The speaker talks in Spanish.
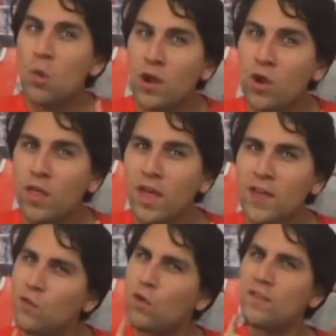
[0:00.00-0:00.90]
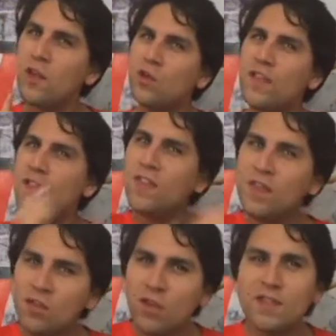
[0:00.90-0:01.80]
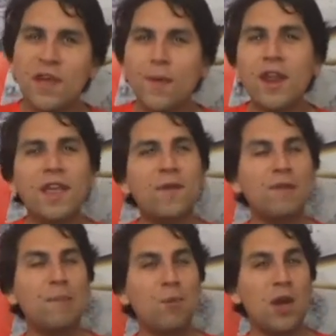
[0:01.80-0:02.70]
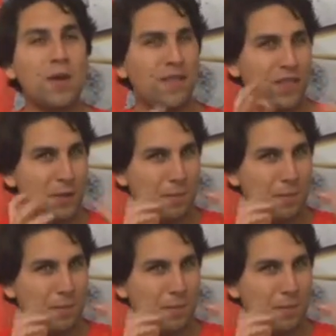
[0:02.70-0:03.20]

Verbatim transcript: lo bueno de eso es que nos da indicios de saber que se puede venir